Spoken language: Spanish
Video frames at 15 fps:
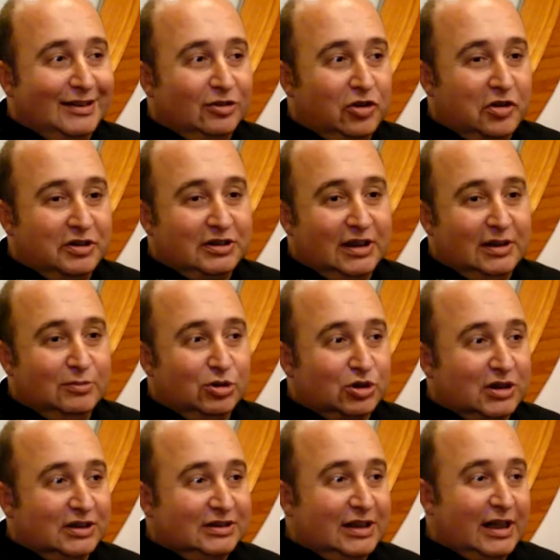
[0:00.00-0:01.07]
entonces tenemos
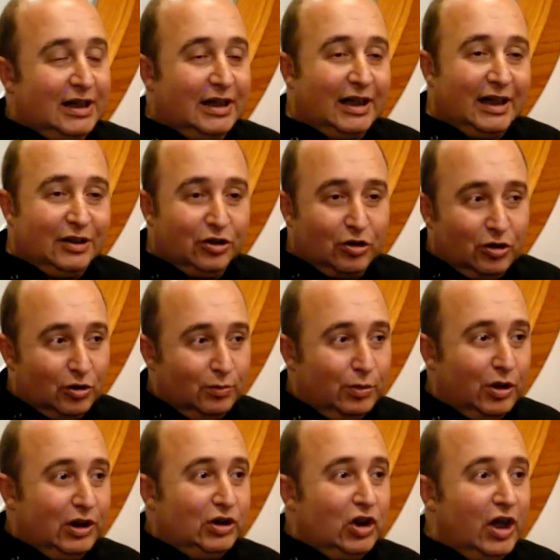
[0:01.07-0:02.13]
que estar regando con un
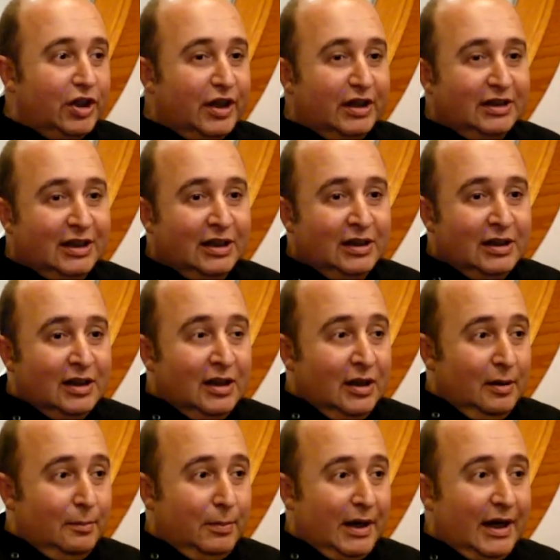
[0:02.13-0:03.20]
poquito de aceite
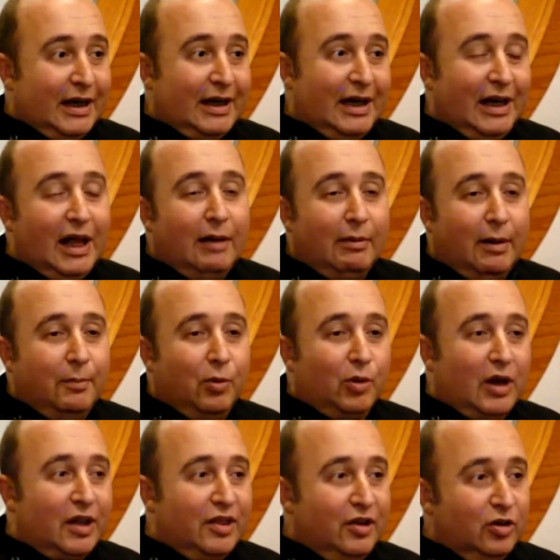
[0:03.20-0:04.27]
para que la
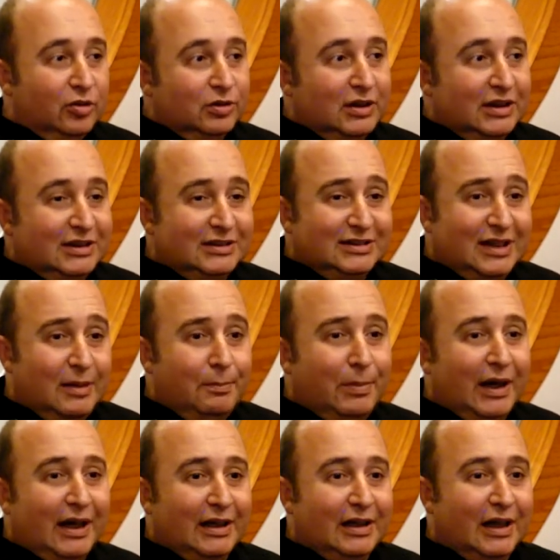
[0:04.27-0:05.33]
evaporación esté
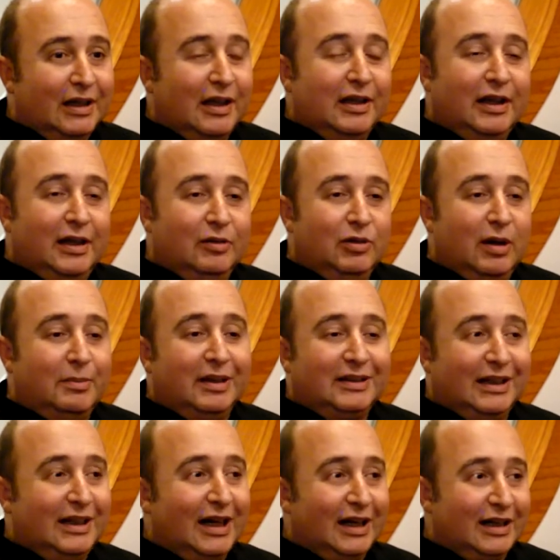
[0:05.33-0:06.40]
impregnada de una
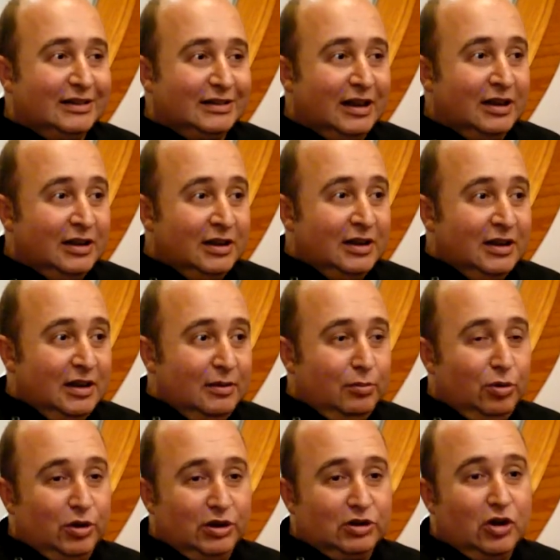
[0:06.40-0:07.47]
materia grasa.
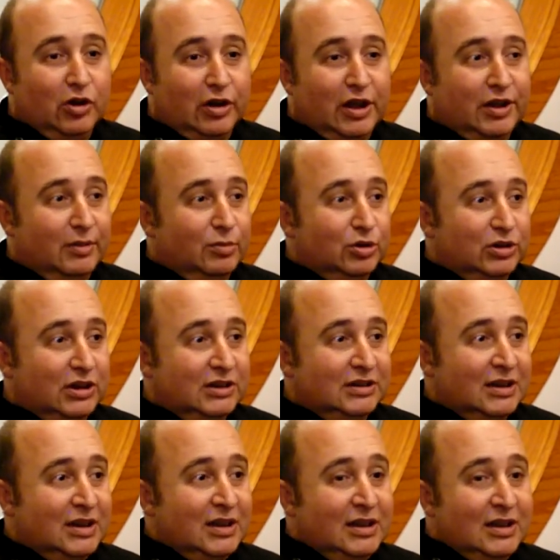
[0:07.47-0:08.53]
Por eso lo que hacemos es
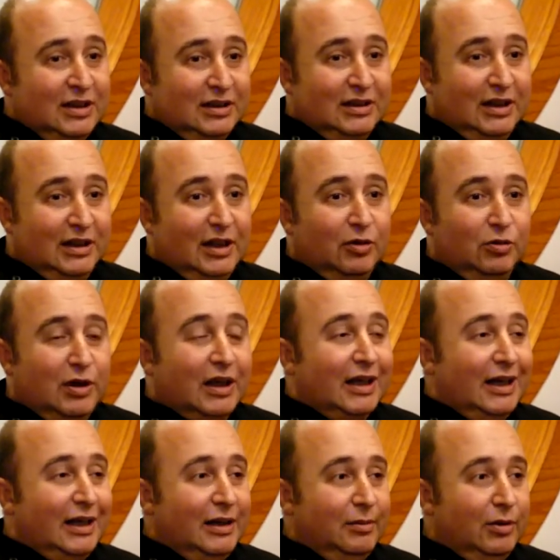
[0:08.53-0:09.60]
tener un
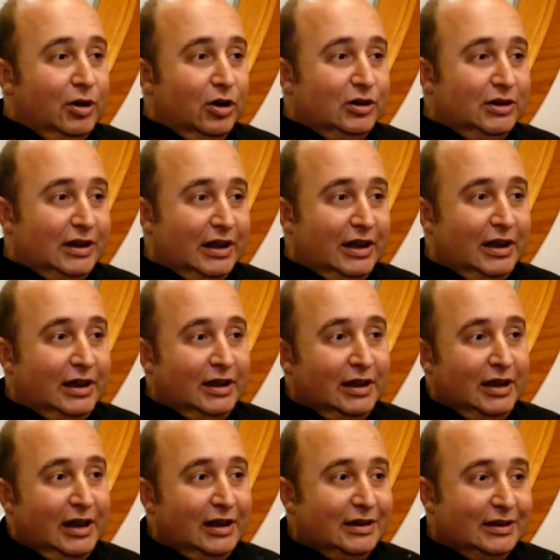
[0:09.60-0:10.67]
equilibrio
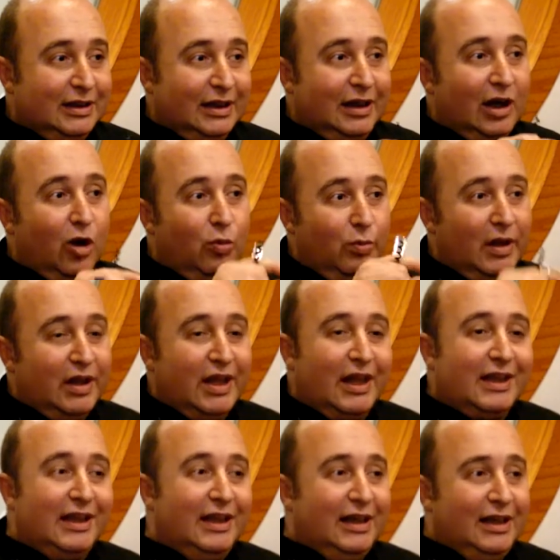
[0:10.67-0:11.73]
entre, entre la humedad
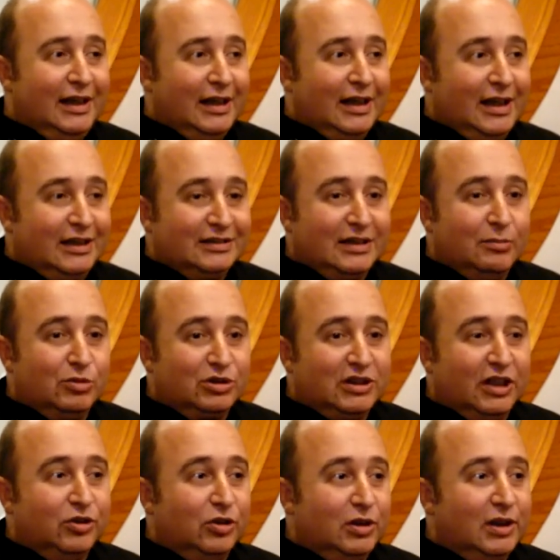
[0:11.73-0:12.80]
que le estamos
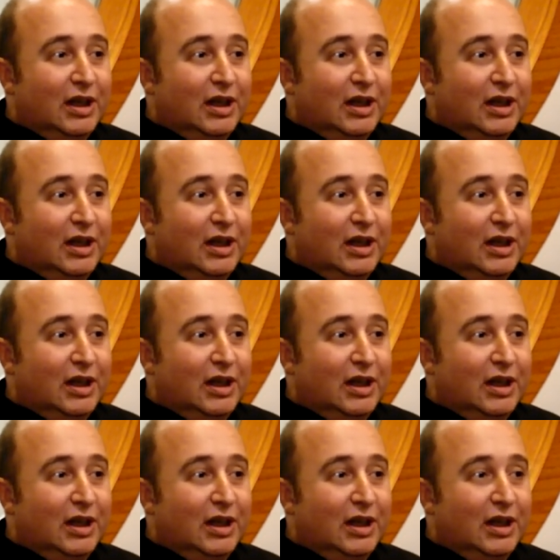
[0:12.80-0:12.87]
dando y